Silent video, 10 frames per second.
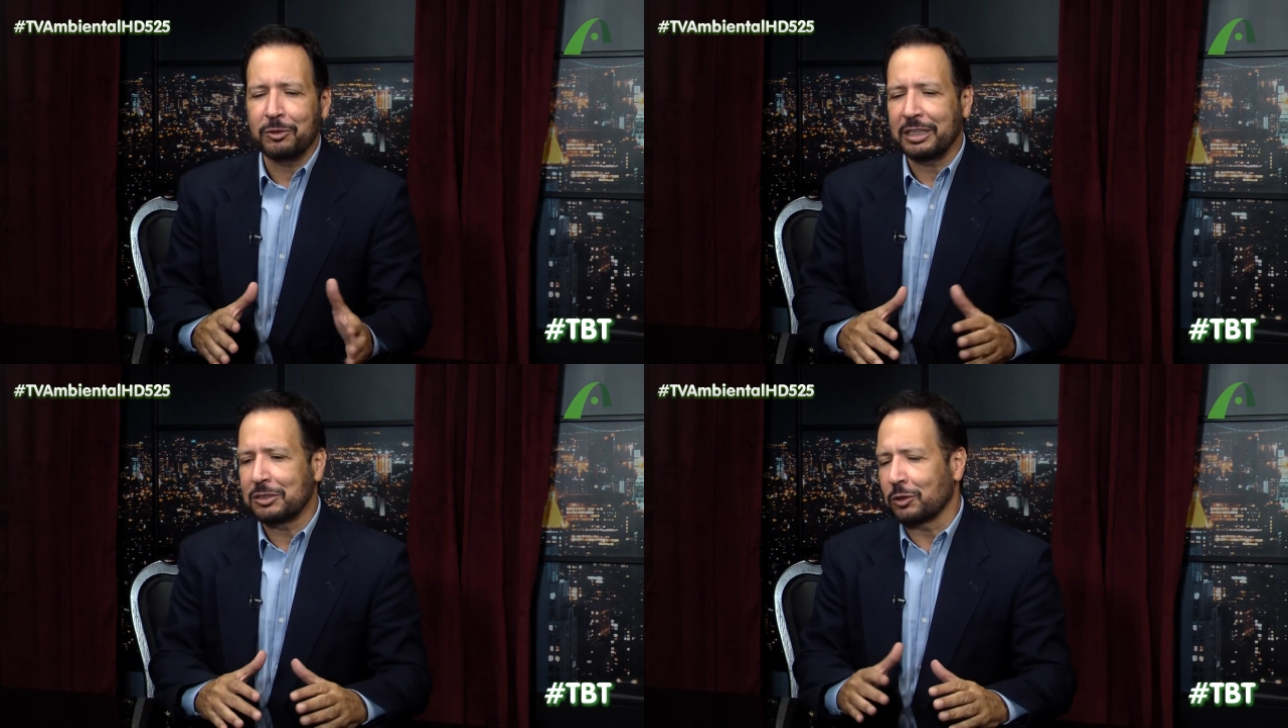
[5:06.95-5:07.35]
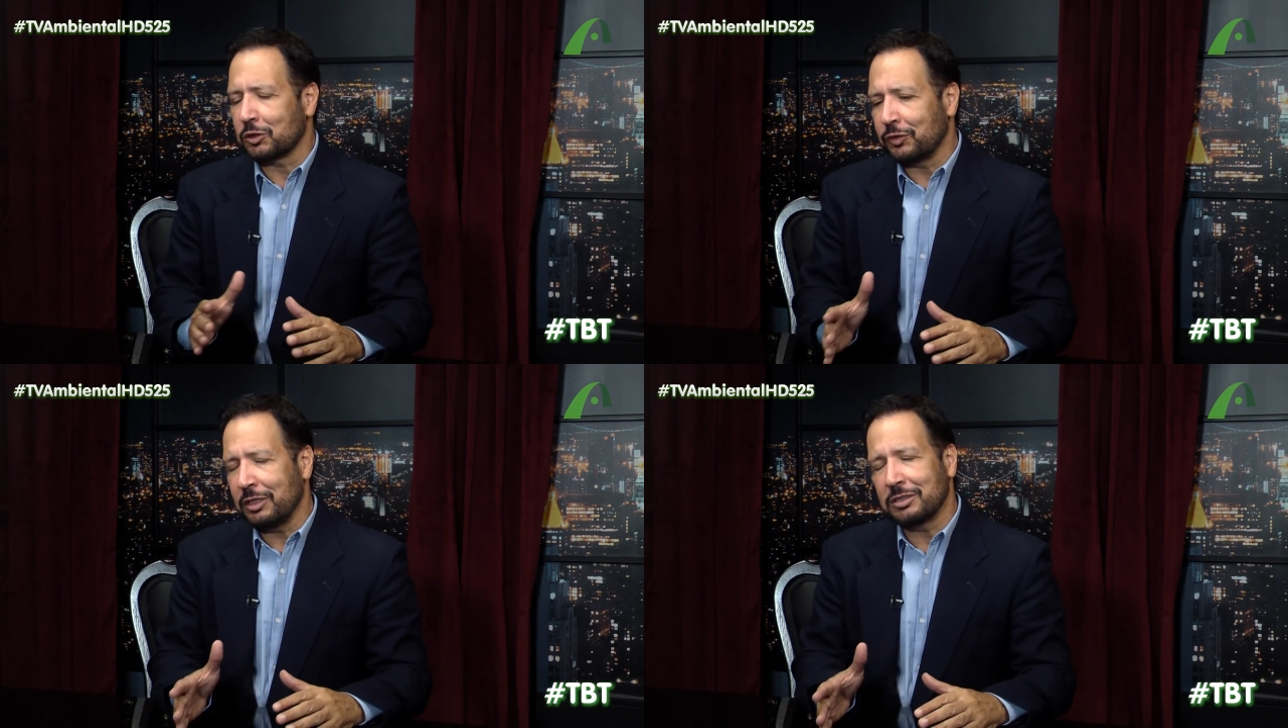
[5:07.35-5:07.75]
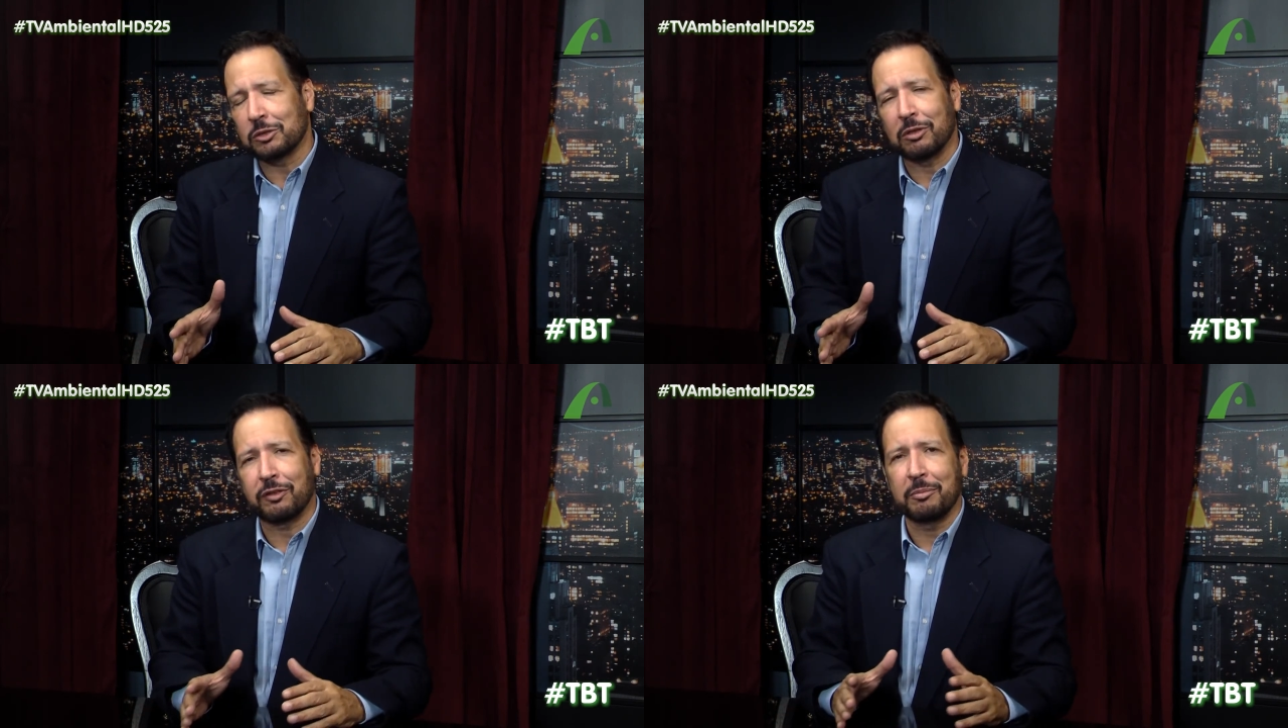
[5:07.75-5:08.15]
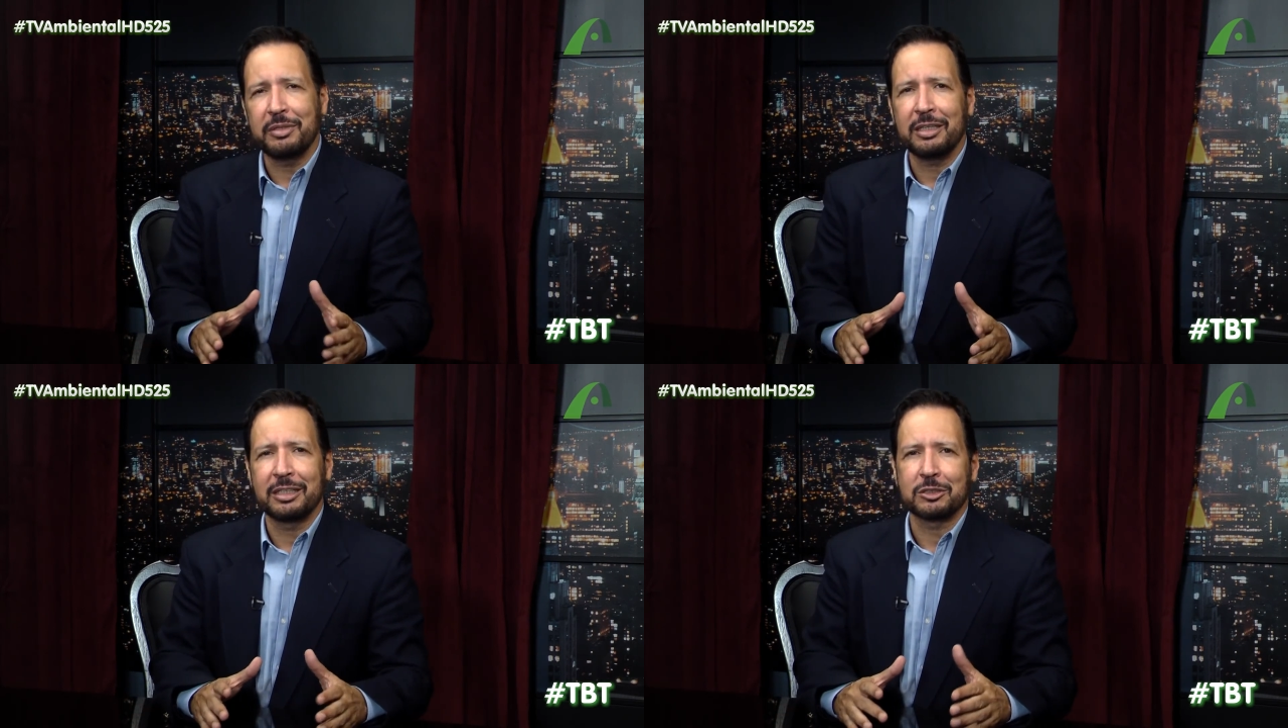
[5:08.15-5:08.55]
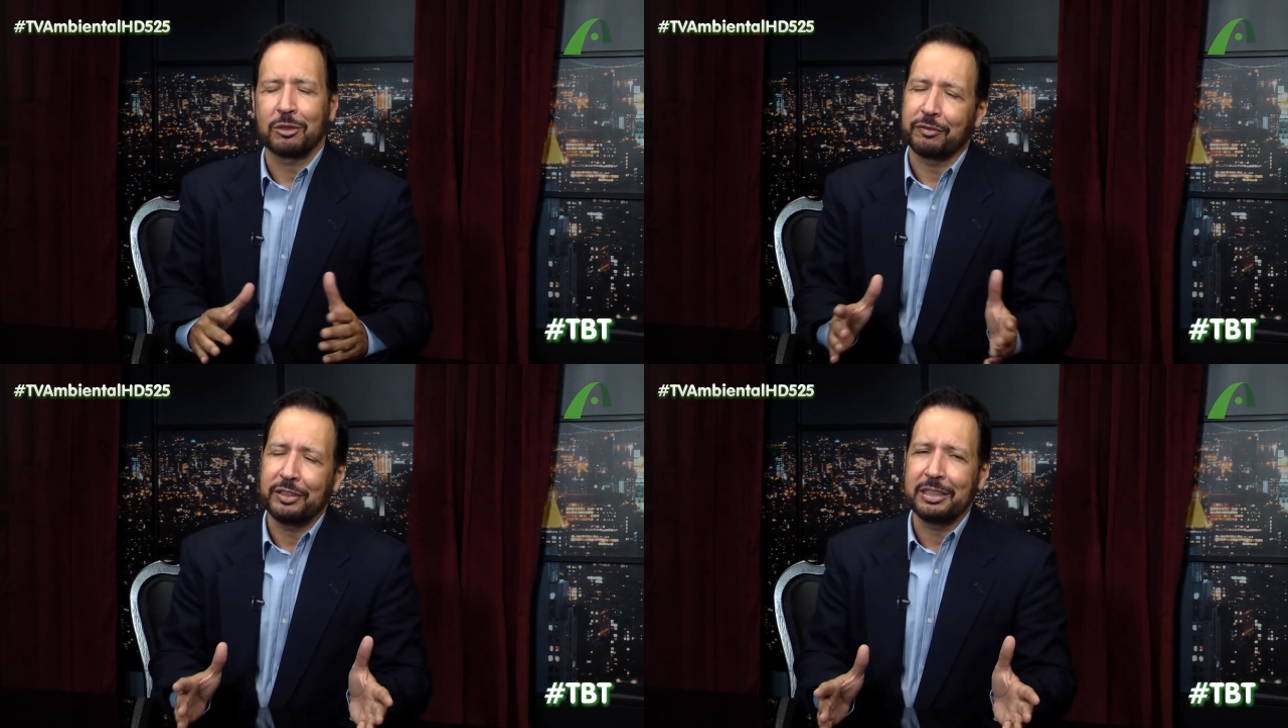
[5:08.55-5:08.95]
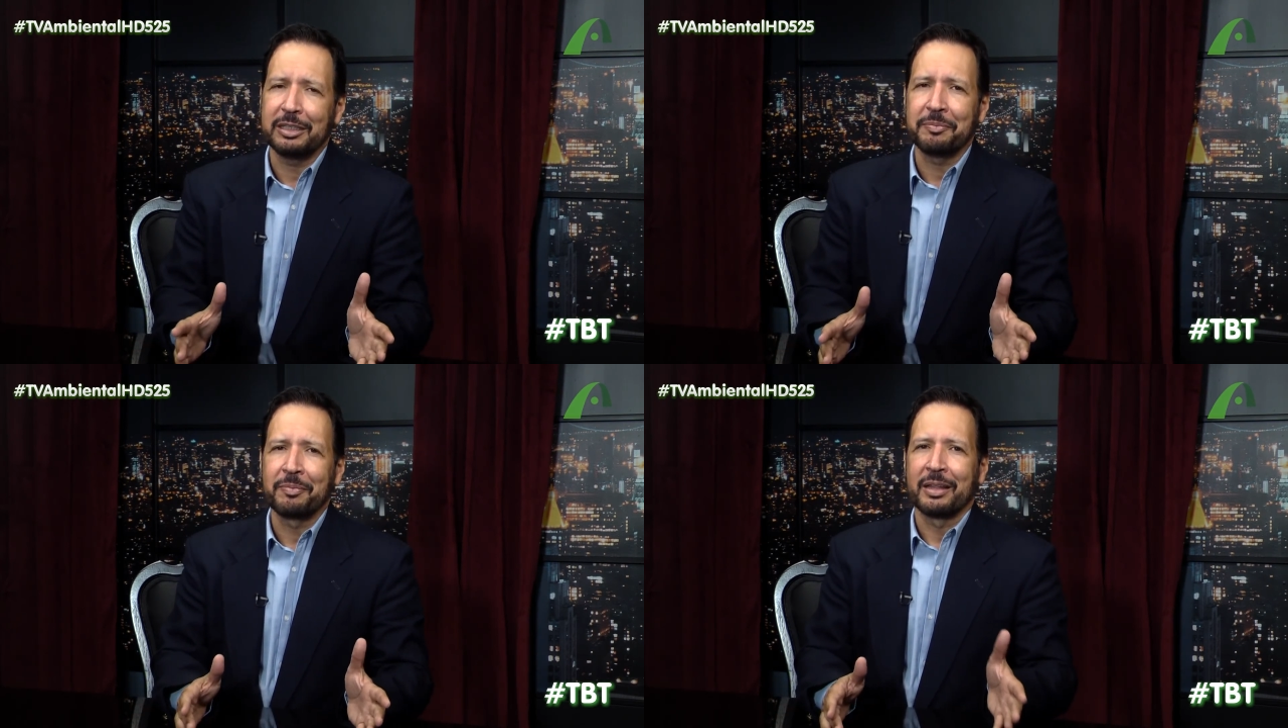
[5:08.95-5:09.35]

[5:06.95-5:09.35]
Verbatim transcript: cuidar de seus filhos, da sua família, da sua vida,